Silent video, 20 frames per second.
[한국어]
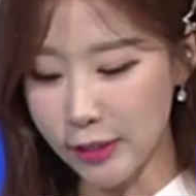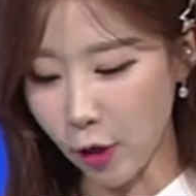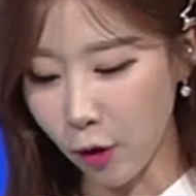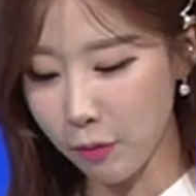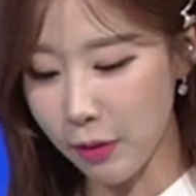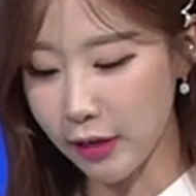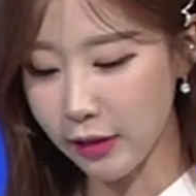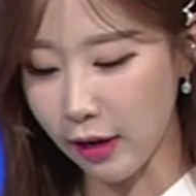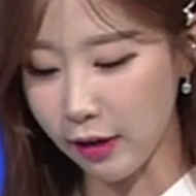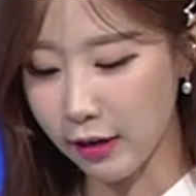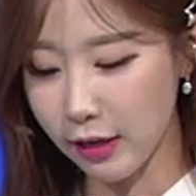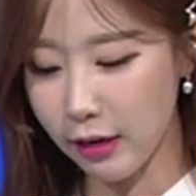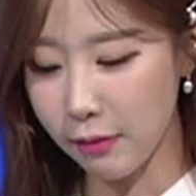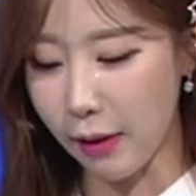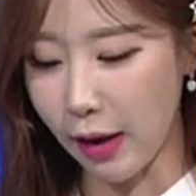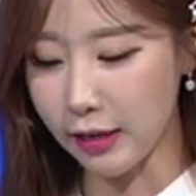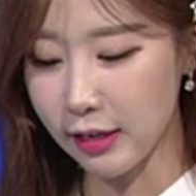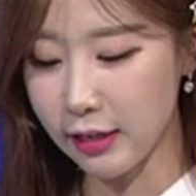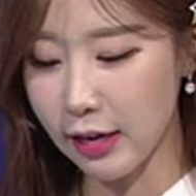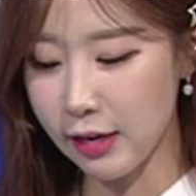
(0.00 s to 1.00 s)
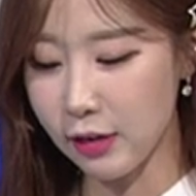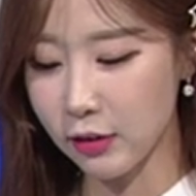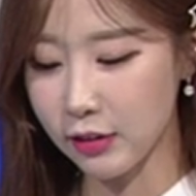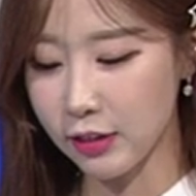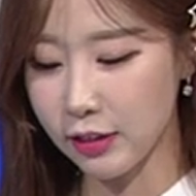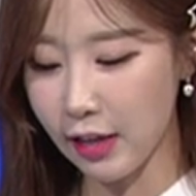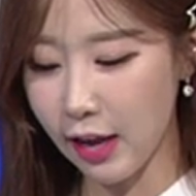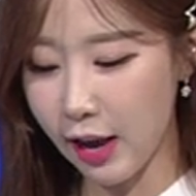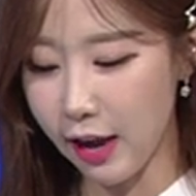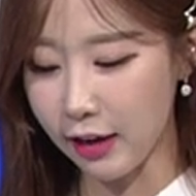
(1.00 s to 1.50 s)
정말 댓글이 많이
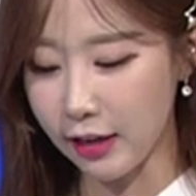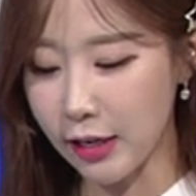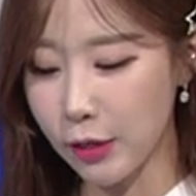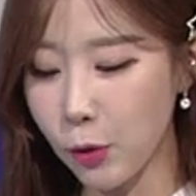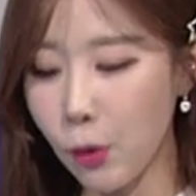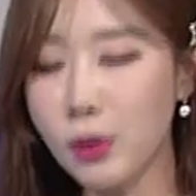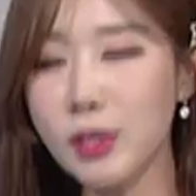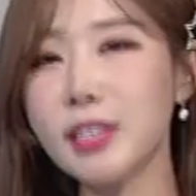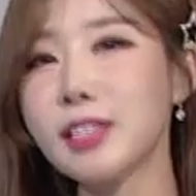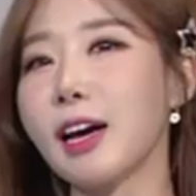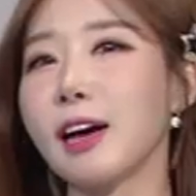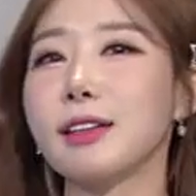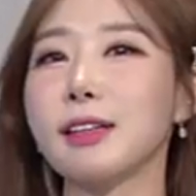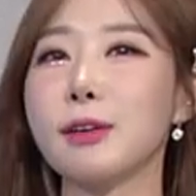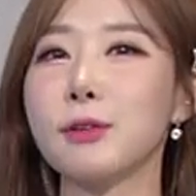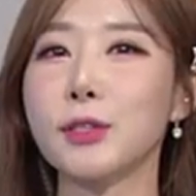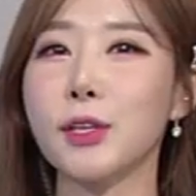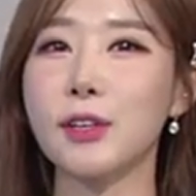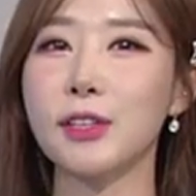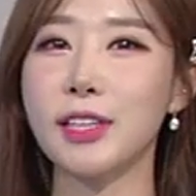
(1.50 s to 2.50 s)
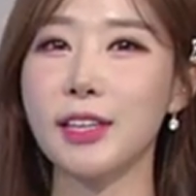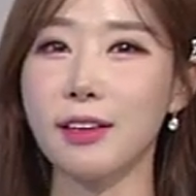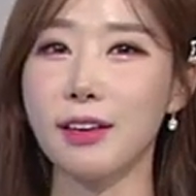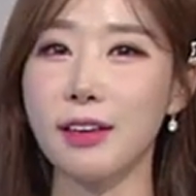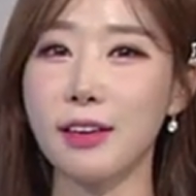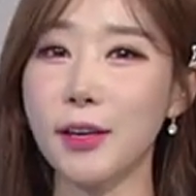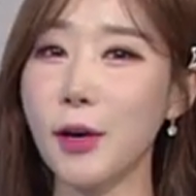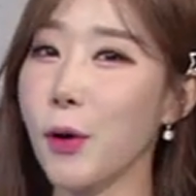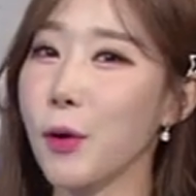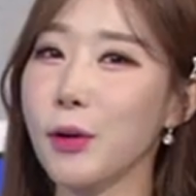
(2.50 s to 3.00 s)
달렸는데 이동근 아나운서는
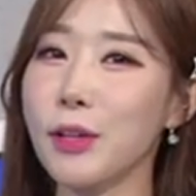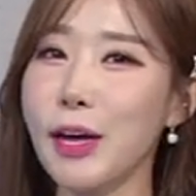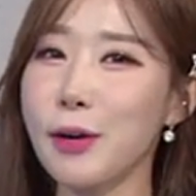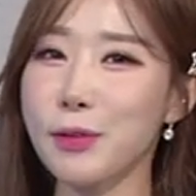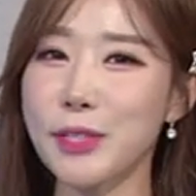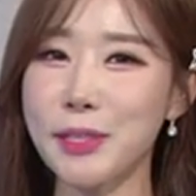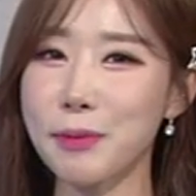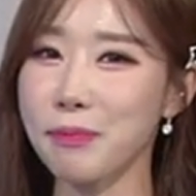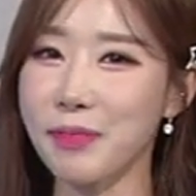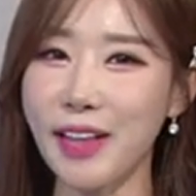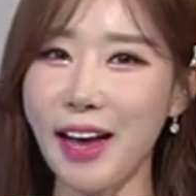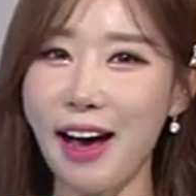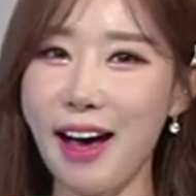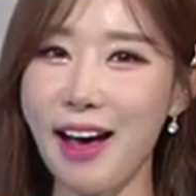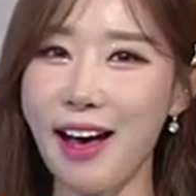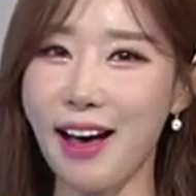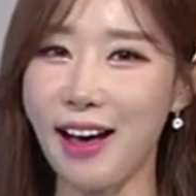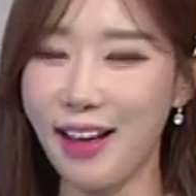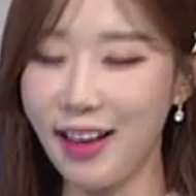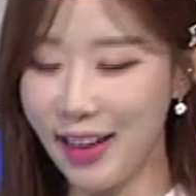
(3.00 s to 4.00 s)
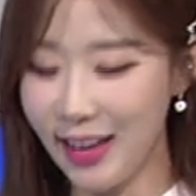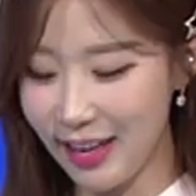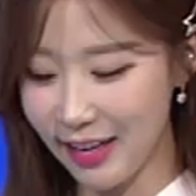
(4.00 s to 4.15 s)
특히 결혼하고 싶다.